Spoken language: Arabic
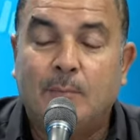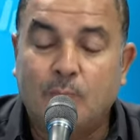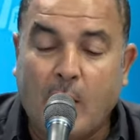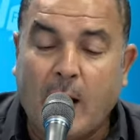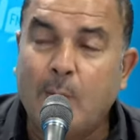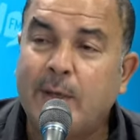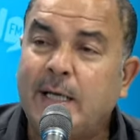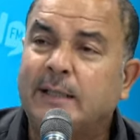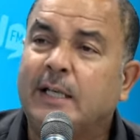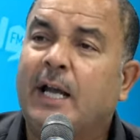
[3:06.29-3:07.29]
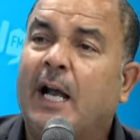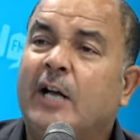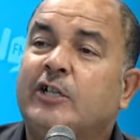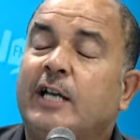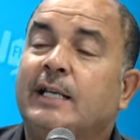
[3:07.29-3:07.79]
محاولات
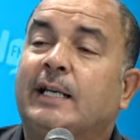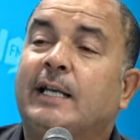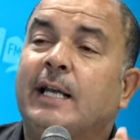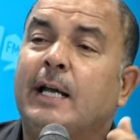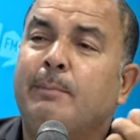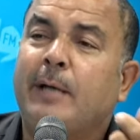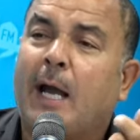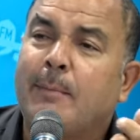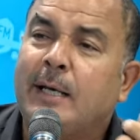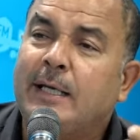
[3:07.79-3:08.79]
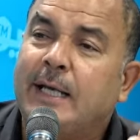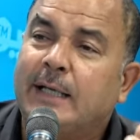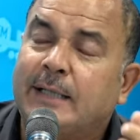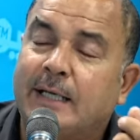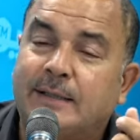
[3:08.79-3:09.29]
انعاش هذا الكيان
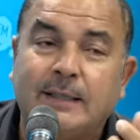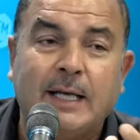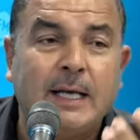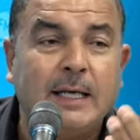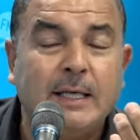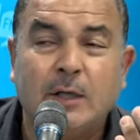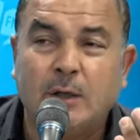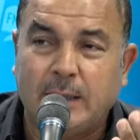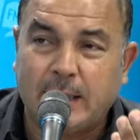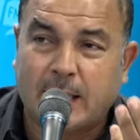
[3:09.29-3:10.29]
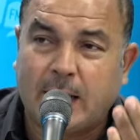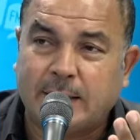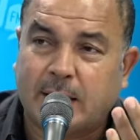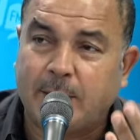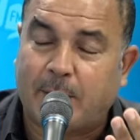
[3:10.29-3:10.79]
بعمليات اغتيال
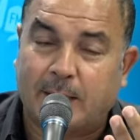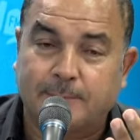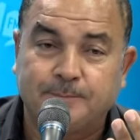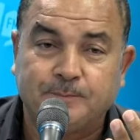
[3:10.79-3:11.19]
لقاده كبار